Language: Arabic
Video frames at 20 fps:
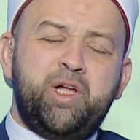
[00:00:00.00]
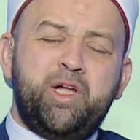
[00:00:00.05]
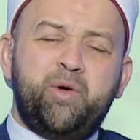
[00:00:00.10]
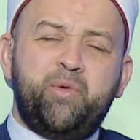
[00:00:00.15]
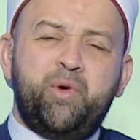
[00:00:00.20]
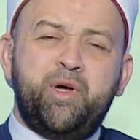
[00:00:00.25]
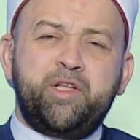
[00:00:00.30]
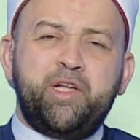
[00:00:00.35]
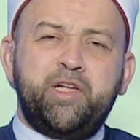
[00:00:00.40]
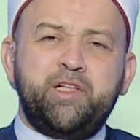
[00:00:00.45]

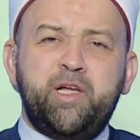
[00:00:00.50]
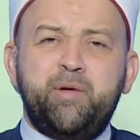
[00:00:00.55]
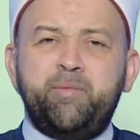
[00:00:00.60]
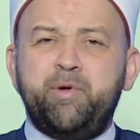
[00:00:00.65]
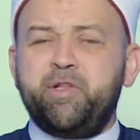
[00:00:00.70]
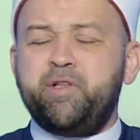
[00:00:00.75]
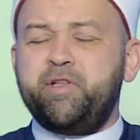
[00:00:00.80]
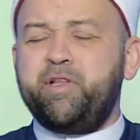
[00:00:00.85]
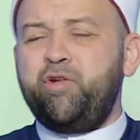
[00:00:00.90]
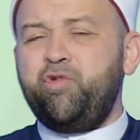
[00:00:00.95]

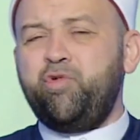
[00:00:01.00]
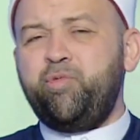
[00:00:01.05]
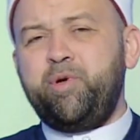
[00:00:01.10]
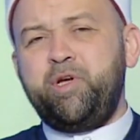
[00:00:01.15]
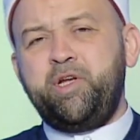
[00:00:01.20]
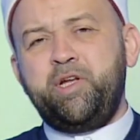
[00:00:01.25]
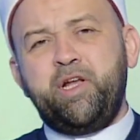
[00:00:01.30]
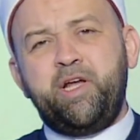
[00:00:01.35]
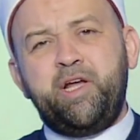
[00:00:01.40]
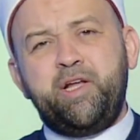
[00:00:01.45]
وتتبتل
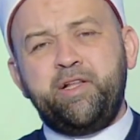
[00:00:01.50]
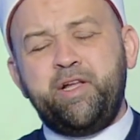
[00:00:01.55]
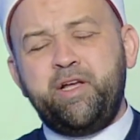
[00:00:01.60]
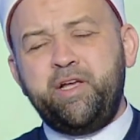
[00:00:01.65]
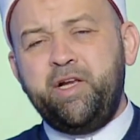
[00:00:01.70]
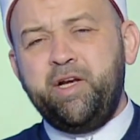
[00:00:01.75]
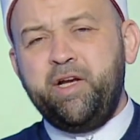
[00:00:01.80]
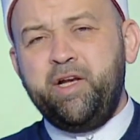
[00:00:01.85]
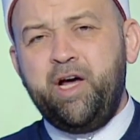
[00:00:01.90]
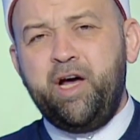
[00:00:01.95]
بين
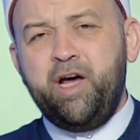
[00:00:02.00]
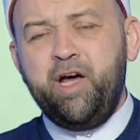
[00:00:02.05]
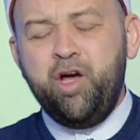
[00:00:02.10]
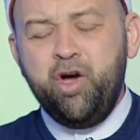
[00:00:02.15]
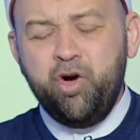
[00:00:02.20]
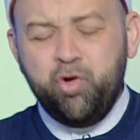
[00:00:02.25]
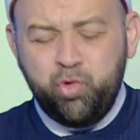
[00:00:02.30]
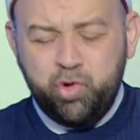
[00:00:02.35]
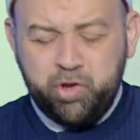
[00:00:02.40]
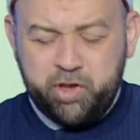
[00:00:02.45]
يدي الله
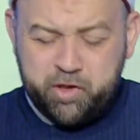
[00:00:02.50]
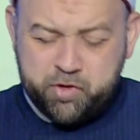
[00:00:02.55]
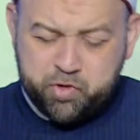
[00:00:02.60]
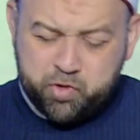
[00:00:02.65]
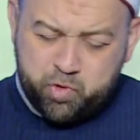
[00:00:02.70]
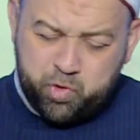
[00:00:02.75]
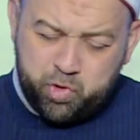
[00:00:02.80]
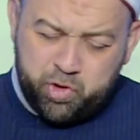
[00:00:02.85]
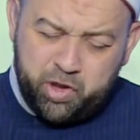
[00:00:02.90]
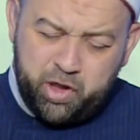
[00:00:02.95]

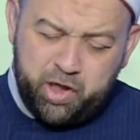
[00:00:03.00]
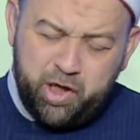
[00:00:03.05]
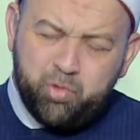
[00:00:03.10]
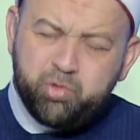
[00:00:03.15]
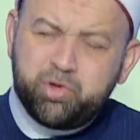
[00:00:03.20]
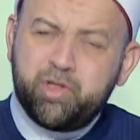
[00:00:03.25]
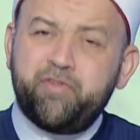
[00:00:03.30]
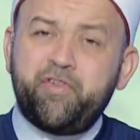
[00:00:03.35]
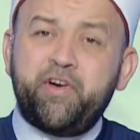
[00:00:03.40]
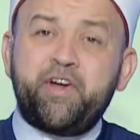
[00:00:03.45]
وتسجد لله
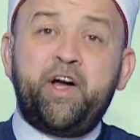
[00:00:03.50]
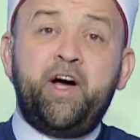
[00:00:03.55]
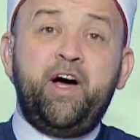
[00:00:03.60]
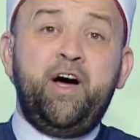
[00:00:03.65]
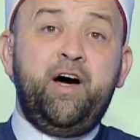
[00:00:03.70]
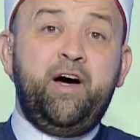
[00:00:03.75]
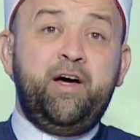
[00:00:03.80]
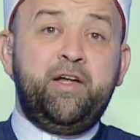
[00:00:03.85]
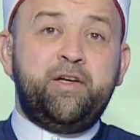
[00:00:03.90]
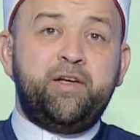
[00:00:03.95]
وانت
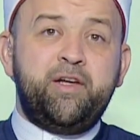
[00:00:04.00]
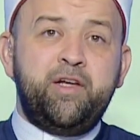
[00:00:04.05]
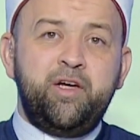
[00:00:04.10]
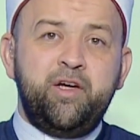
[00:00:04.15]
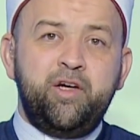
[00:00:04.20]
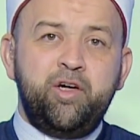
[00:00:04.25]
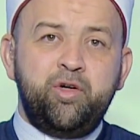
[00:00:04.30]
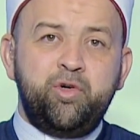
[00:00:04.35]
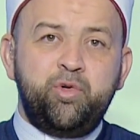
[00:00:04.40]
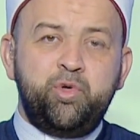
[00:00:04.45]
فرحان
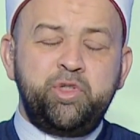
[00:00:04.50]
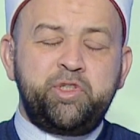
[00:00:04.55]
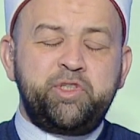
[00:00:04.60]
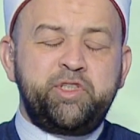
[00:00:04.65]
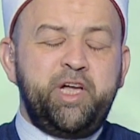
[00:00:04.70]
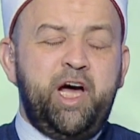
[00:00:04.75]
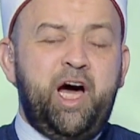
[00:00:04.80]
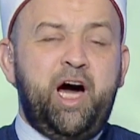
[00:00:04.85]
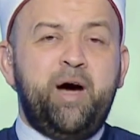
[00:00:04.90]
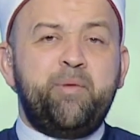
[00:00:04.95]

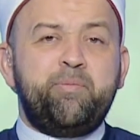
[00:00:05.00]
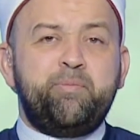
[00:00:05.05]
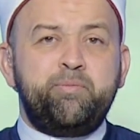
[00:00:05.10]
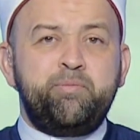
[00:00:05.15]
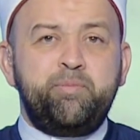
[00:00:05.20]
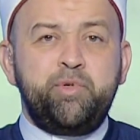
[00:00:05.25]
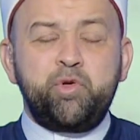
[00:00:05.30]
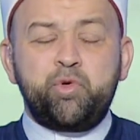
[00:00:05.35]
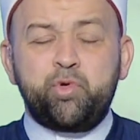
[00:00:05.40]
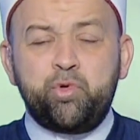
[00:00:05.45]
والتعب
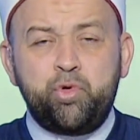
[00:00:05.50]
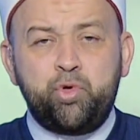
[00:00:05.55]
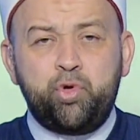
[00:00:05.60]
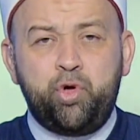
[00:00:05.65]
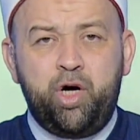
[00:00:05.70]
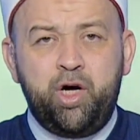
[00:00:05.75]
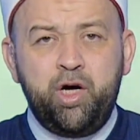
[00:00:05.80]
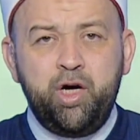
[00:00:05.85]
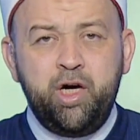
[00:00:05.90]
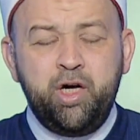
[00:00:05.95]

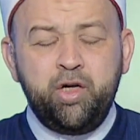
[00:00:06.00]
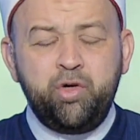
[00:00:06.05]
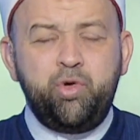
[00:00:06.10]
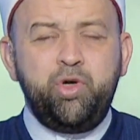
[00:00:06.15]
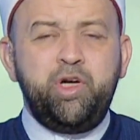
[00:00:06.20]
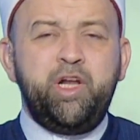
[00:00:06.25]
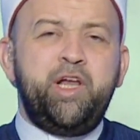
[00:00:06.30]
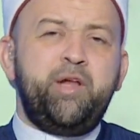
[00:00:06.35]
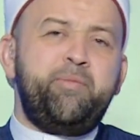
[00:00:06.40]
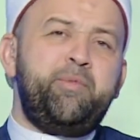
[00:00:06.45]
بيروح
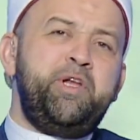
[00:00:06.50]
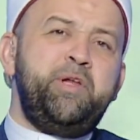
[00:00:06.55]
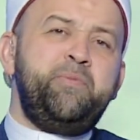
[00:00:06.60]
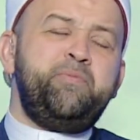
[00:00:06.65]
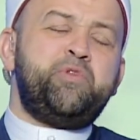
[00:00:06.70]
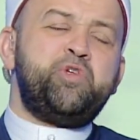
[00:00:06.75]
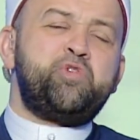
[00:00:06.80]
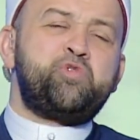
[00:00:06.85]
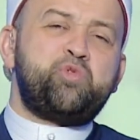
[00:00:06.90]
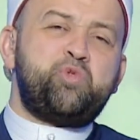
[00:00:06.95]
يقول لي أنا ما
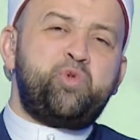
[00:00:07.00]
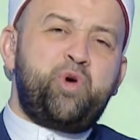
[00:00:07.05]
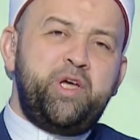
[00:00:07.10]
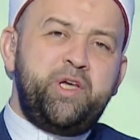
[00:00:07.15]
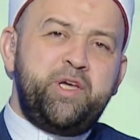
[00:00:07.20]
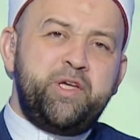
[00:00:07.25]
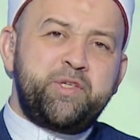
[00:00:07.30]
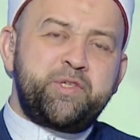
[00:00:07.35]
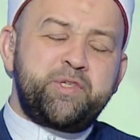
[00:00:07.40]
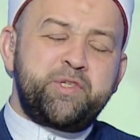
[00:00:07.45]
نمتش
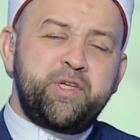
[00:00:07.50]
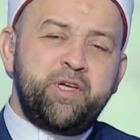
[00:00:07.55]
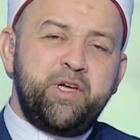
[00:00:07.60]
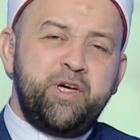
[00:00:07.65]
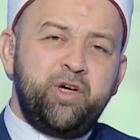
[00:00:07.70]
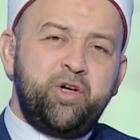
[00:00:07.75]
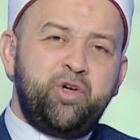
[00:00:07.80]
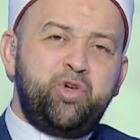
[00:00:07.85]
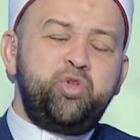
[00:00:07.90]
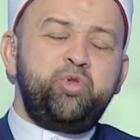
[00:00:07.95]
كويس
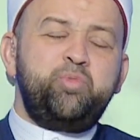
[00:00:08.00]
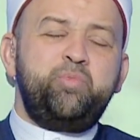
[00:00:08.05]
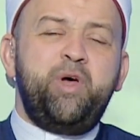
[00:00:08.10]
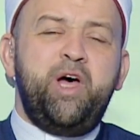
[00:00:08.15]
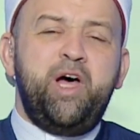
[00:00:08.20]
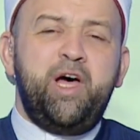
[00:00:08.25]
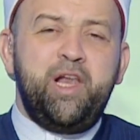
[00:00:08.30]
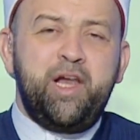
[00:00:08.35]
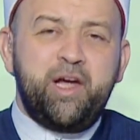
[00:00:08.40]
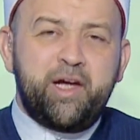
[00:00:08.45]
خد
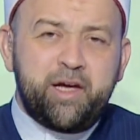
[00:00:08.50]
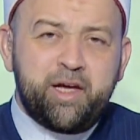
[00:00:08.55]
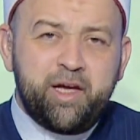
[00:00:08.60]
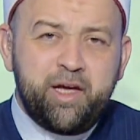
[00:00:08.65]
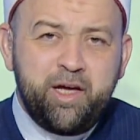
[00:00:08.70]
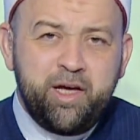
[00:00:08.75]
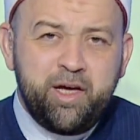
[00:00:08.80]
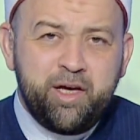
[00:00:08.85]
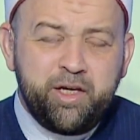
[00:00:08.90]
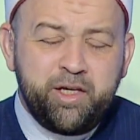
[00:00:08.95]
بالك
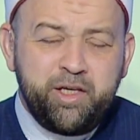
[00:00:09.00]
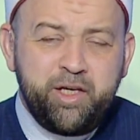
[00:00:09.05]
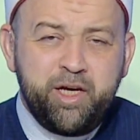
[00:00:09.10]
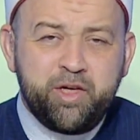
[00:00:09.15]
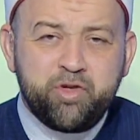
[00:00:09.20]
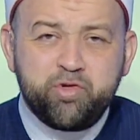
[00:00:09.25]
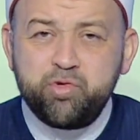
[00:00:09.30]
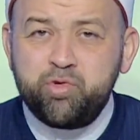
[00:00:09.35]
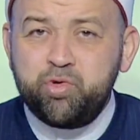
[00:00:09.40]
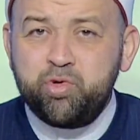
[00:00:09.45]

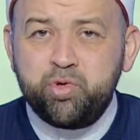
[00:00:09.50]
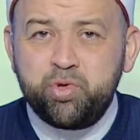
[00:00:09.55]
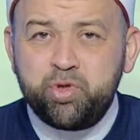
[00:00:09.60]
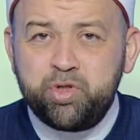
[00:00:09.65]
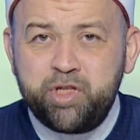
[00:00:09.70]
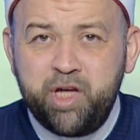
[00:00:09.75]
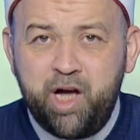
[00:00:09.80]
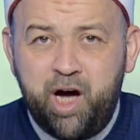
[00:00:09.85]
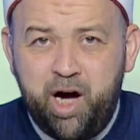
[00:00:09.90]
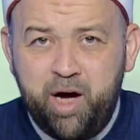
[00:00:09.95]
يزول
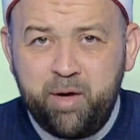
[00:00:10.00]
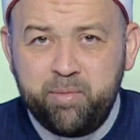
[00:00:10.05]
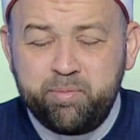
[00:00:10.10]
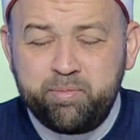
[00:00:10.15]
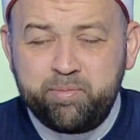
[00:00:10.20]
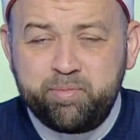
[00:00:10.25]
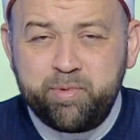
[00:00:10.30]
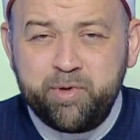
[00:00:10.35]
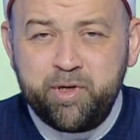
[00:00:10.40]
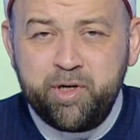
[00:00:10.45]
التعب
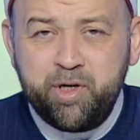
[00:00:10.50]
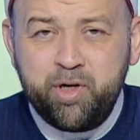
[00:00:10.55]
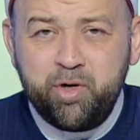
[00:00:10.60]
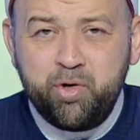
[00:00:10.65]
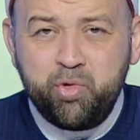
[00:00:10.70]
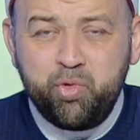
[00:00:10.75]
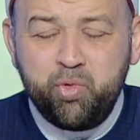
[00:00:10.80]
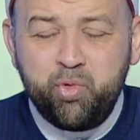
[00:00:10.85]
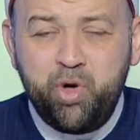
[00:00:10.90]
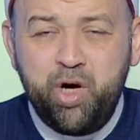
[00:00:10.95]

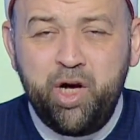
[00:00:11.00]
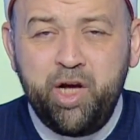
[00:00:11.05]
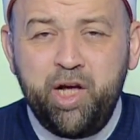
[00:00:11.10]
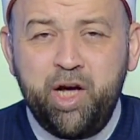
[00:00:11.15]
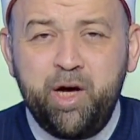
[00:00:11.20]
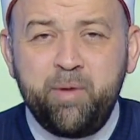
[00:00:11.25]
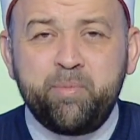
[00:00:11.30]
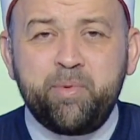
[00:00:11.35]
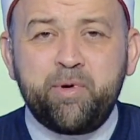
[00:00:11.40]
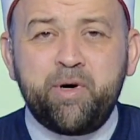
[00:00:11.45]

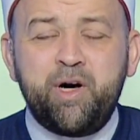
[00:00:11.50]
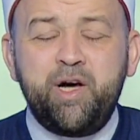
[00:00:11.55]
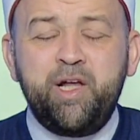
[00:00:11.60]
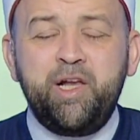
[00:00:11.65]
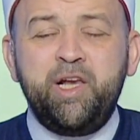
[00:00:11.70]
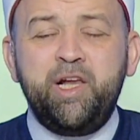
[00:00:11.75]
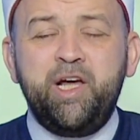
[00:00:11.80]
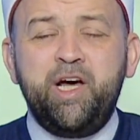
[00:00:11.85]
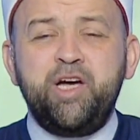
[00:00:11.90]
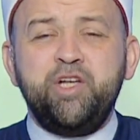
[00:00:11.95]
ويبقى
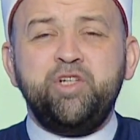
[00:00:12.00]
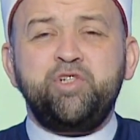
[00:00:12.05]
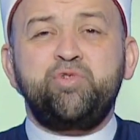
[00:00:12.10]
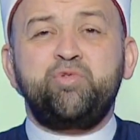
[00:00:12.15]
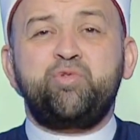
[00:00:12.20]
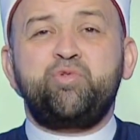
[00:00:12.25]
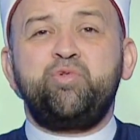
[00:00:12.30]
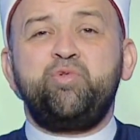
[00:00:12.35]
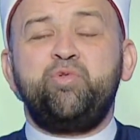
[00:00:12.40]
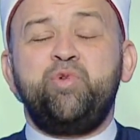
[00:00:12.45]

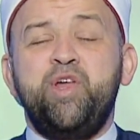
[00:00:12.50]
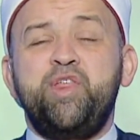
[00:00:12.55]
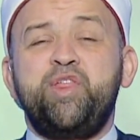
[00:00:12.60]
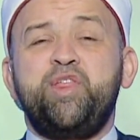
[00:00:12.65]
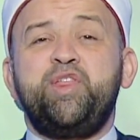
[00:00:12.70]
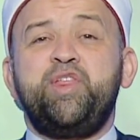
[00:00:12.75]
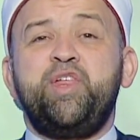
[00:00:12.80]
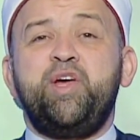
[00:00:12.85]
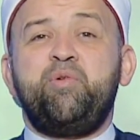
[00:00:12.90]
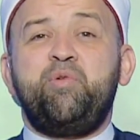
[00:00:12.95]
الأجر
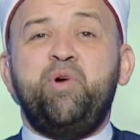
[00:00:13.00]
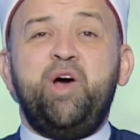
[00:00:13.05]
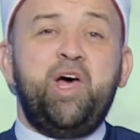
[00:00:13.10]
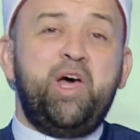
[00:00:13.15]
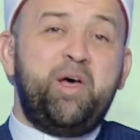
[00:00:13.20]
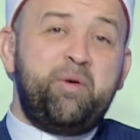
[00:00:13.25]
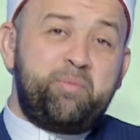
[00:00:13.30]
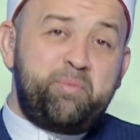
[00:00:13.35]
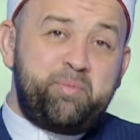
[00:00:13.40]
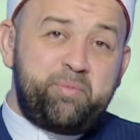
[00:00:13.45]

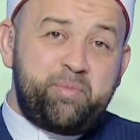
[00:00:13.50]
والثواب